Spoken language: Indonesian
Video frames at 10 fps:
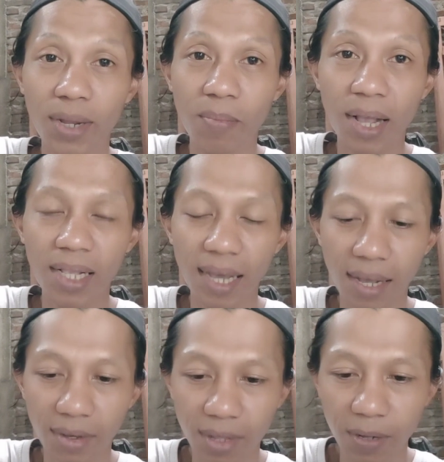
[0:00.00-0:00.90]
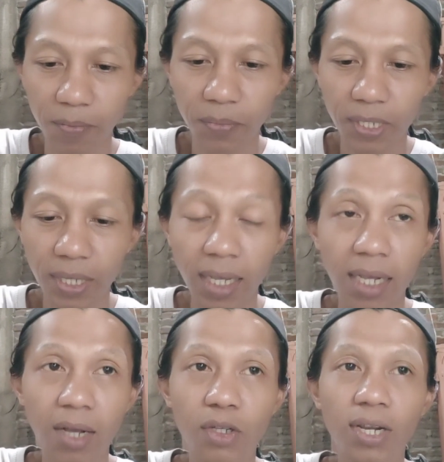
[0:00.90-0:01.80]
banyak atau ya
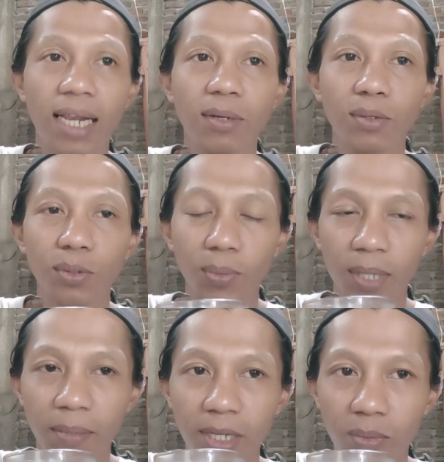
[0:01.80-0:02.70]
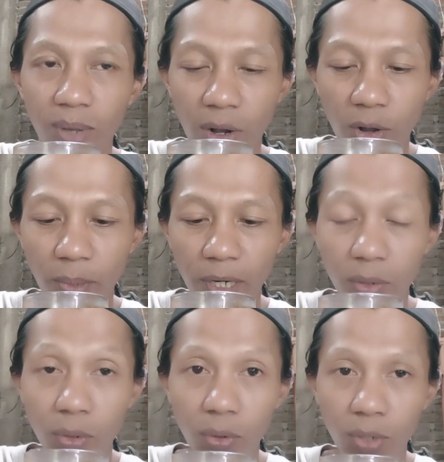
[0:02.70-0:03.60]
ojo lali untuk teman-teman semua ngopi
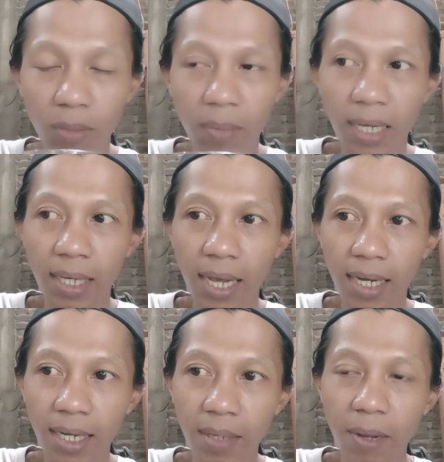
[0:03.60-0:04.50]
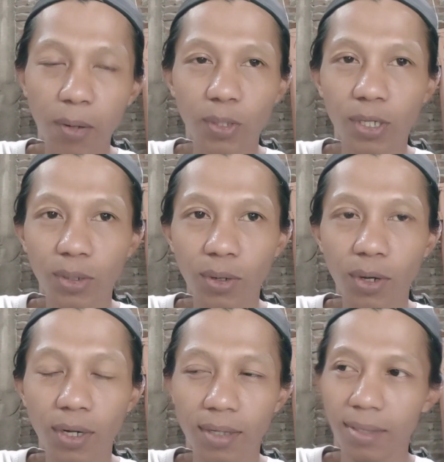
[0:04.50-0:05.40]
dulu di pagi hari bangun
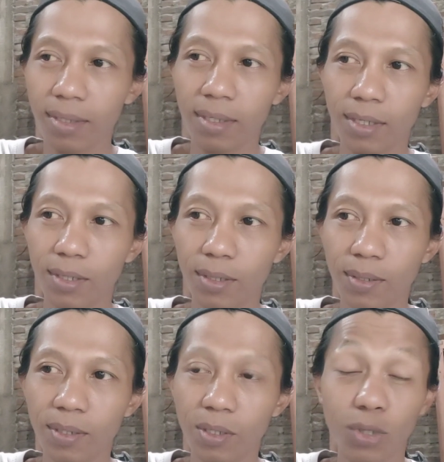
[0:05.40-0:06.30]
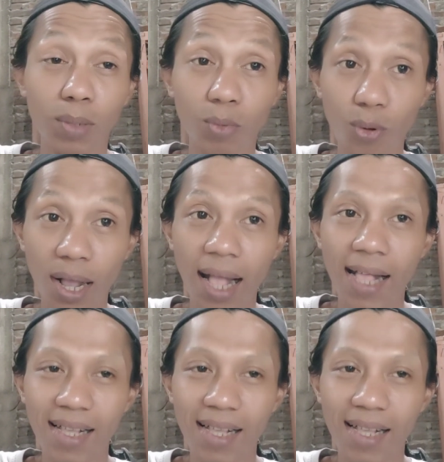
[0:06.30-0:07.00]
tidur cuci muka